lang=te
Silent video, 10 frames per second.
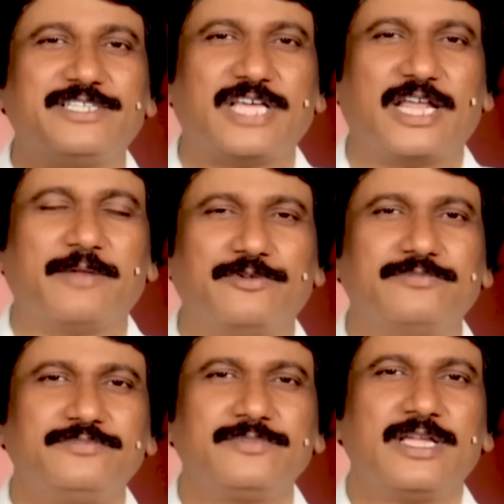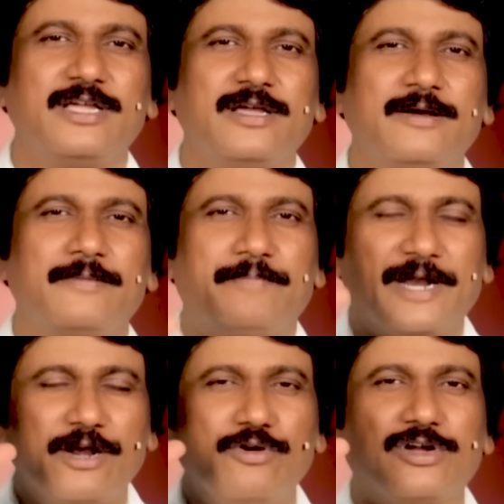స్థలము
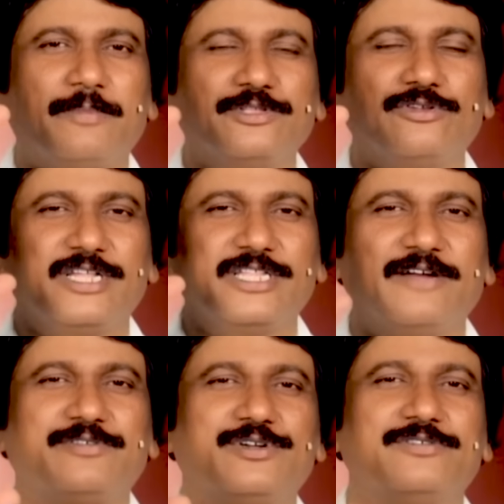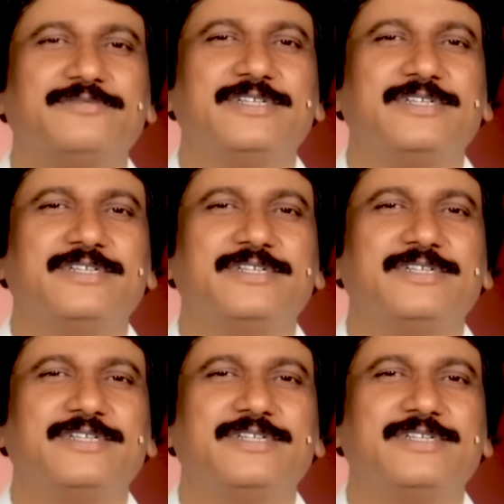పరలోకమందున్న దేవుడు